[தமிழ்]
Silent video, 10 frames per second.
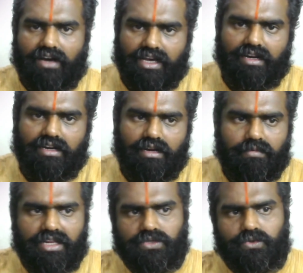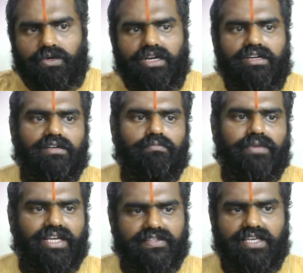வக்ர நிலைமையிலேயே சுக்கரன்
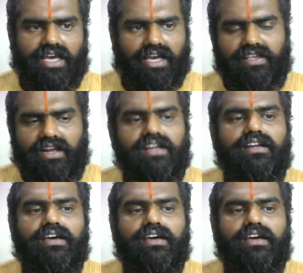பெயர்ச்சி ஆகிறார்